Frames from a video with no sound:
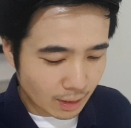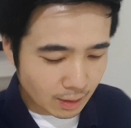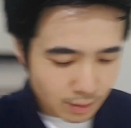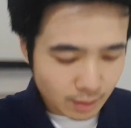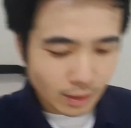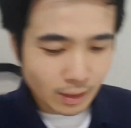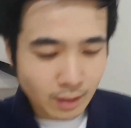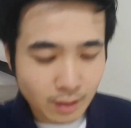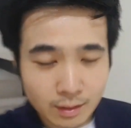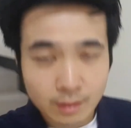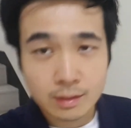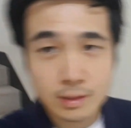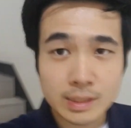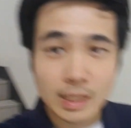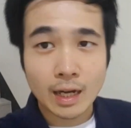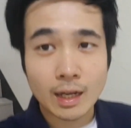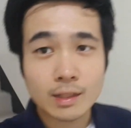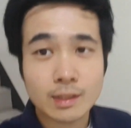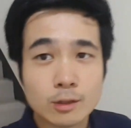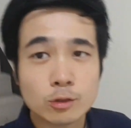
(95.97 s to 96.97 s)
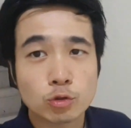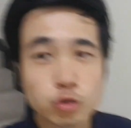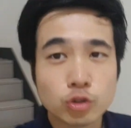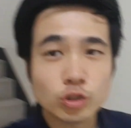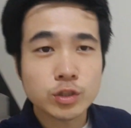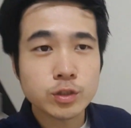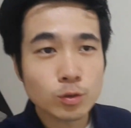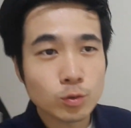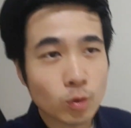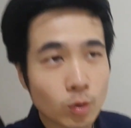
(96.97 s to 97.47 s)
탔는데 제가
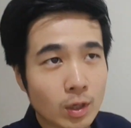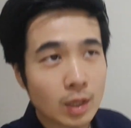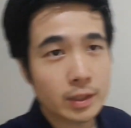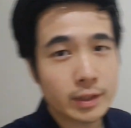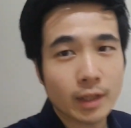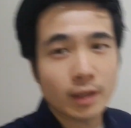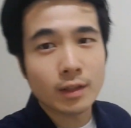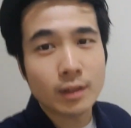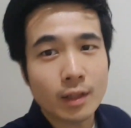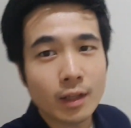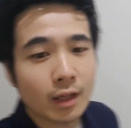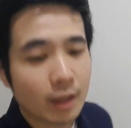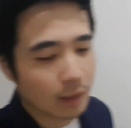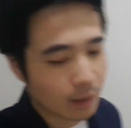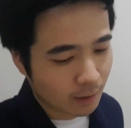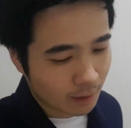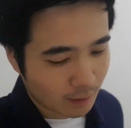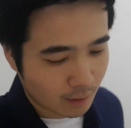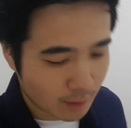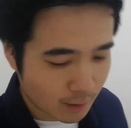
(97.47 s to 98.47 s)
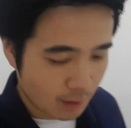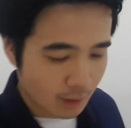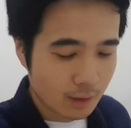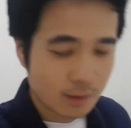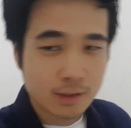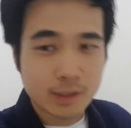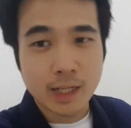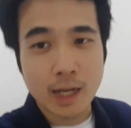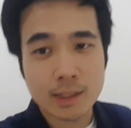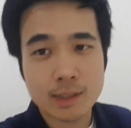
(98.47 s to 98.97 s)
9층으로 가야
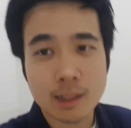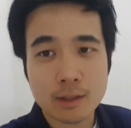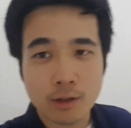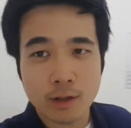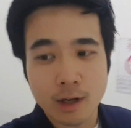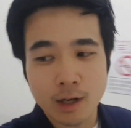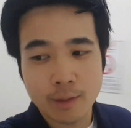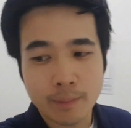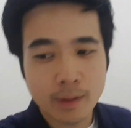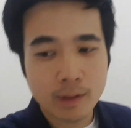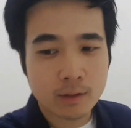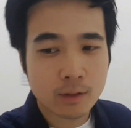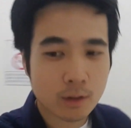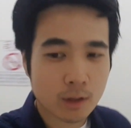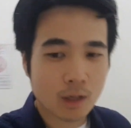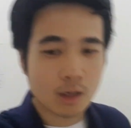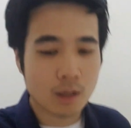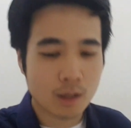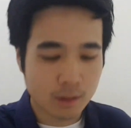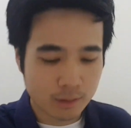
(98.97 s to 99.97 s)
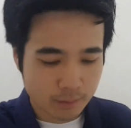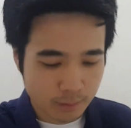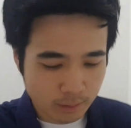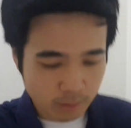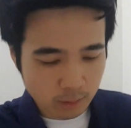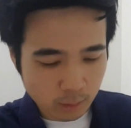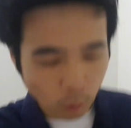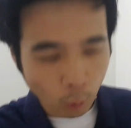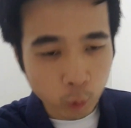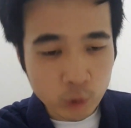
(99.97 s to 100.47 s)
되는데 제가 탔던
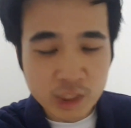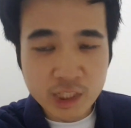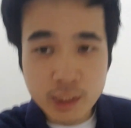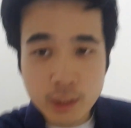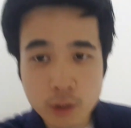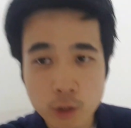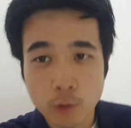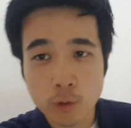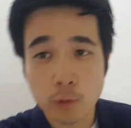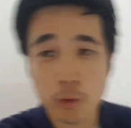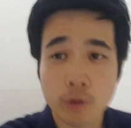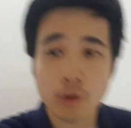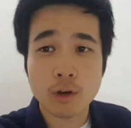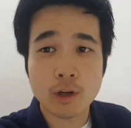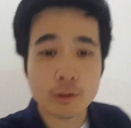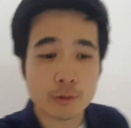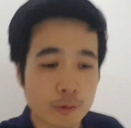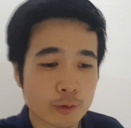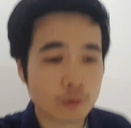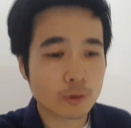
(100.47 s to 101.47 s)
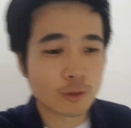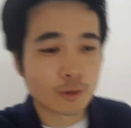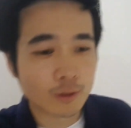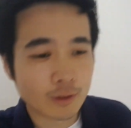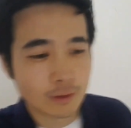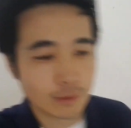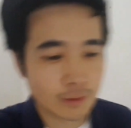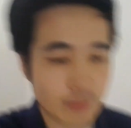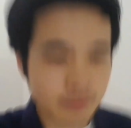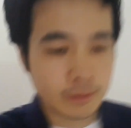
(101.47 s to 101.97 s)
엘리베이터가 고층 전용이어가지고
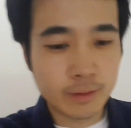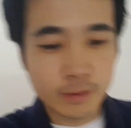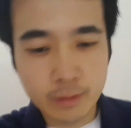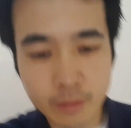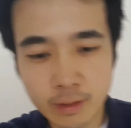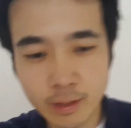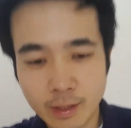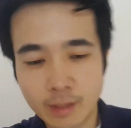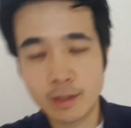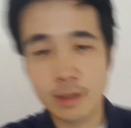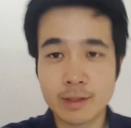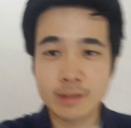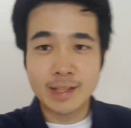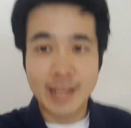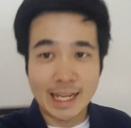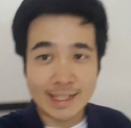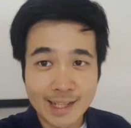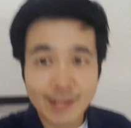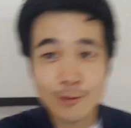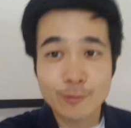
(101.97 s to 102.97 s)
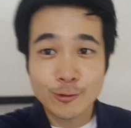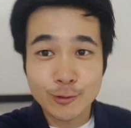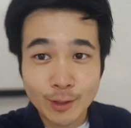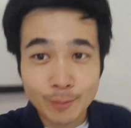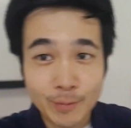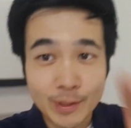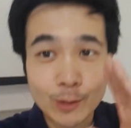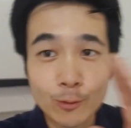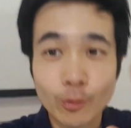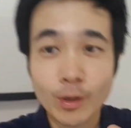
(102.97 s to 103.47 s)
네, 계단으로
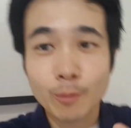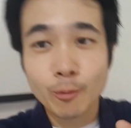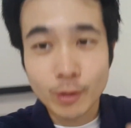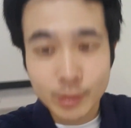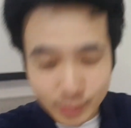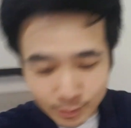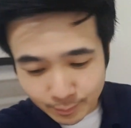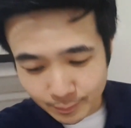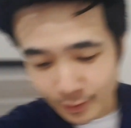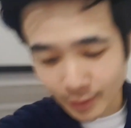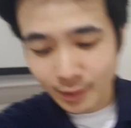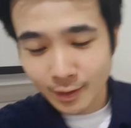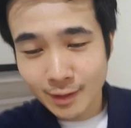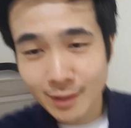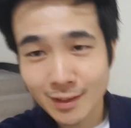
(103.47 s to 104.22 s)
이동해 보겠습니다